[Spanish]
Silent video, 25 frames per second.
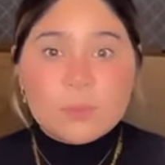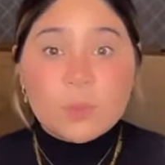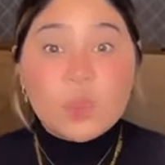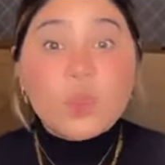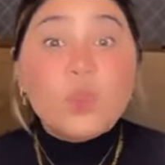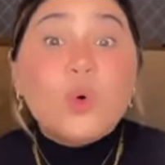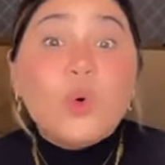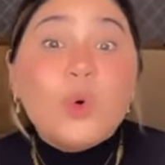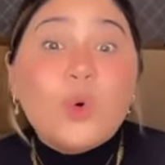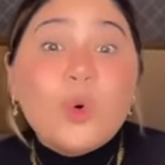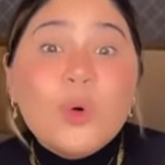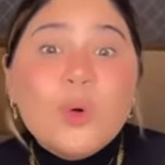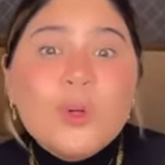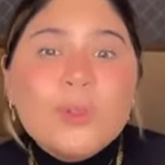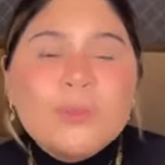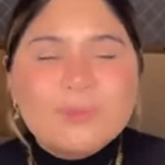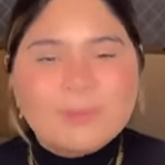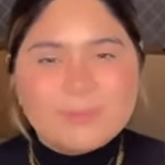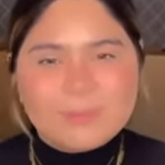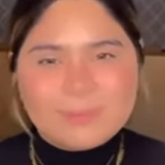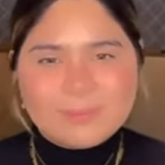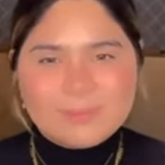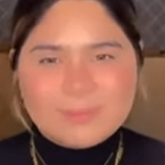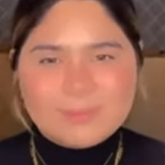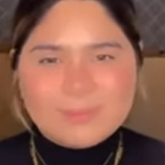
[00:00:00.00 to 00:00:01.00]
Tú
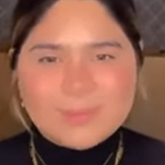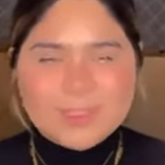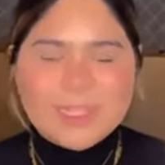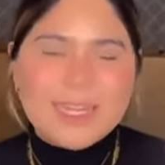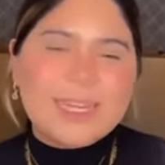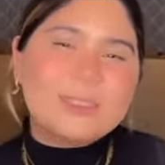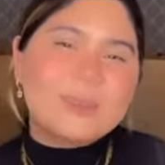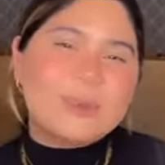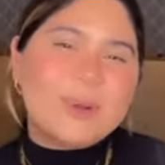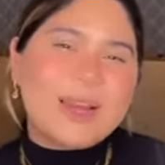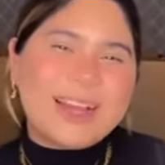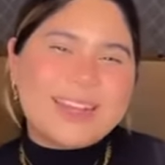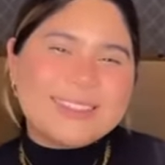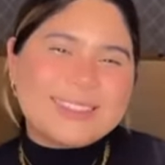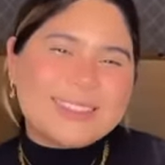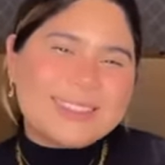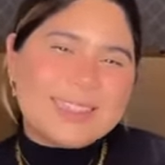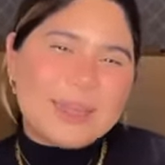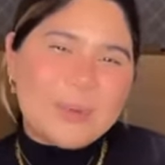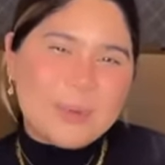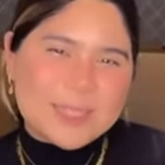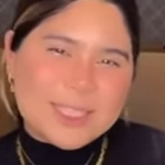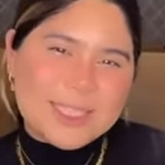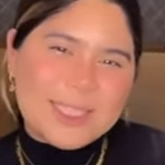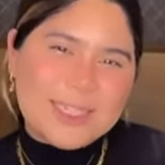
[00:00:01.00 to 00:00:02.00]
tienes una casa en
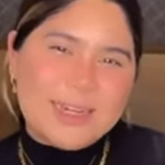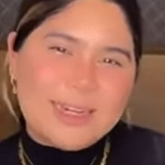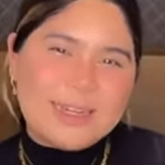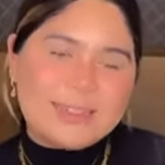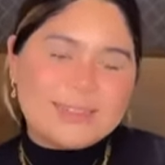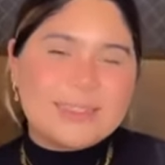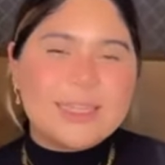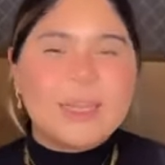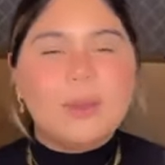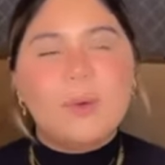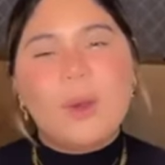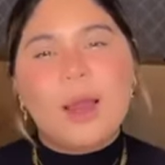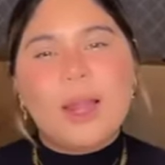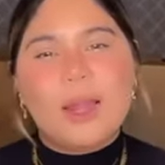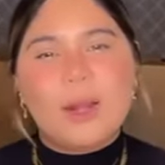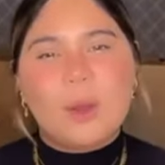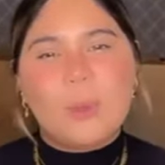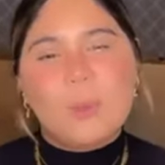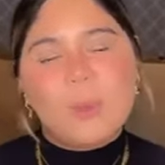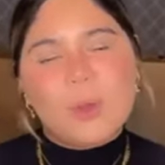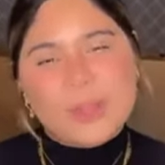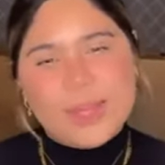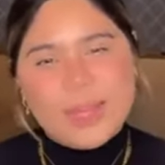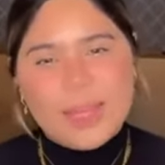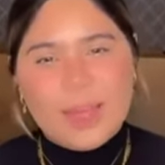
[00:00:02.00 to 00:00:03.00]
Tabachines, igual
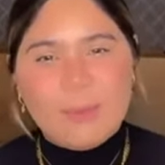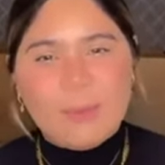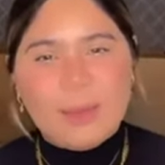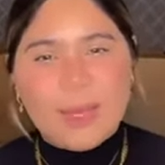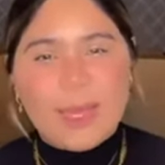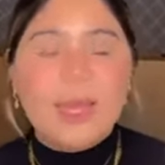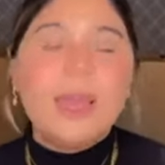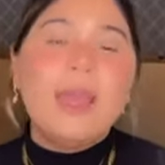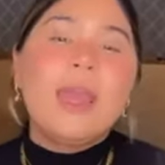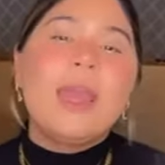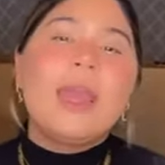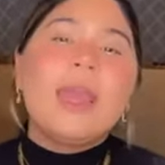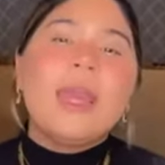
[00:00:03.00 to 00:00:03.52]
como de llave,